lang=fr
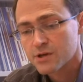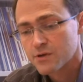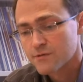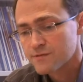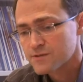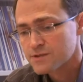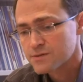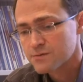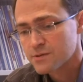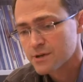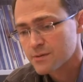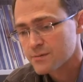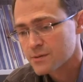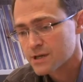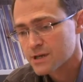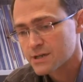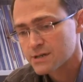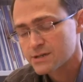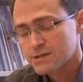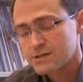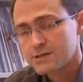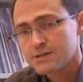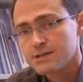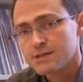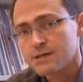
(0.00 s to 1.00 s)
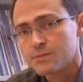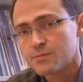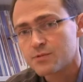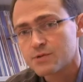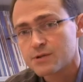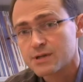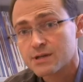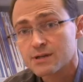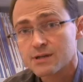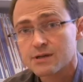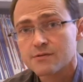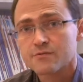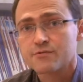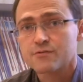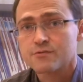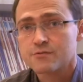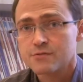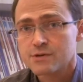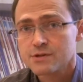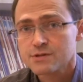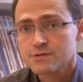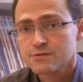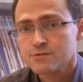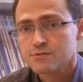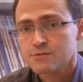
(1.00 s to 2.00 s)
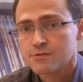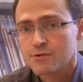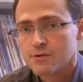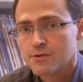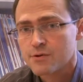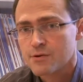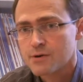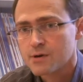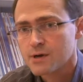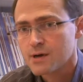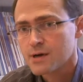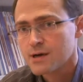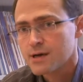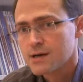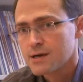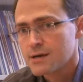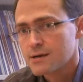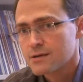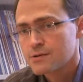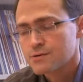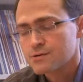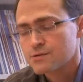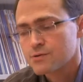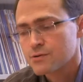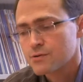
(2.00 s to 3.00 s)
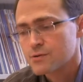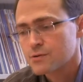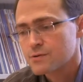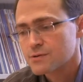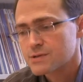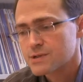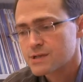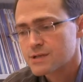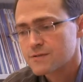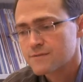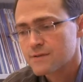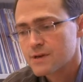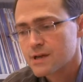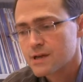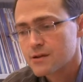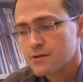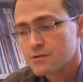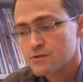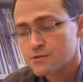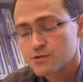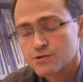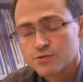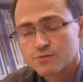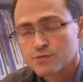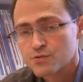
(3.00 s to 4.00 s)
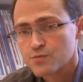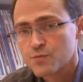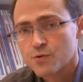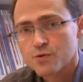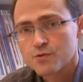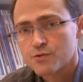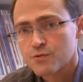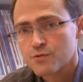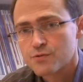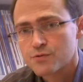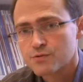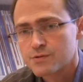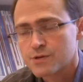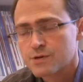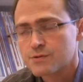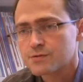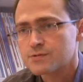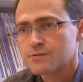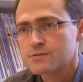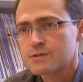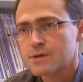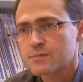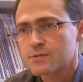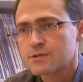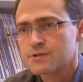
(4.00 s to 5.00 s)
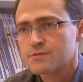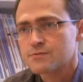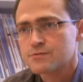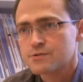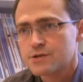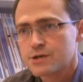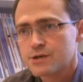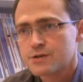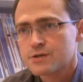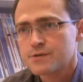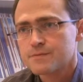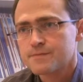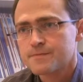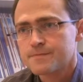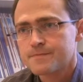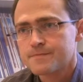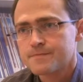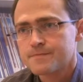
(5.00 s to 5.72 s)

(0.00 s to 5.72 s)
meilleure vision de la maladie et peut-être d'influer sur, euh, ce qui va être le changement de sa prise en charge.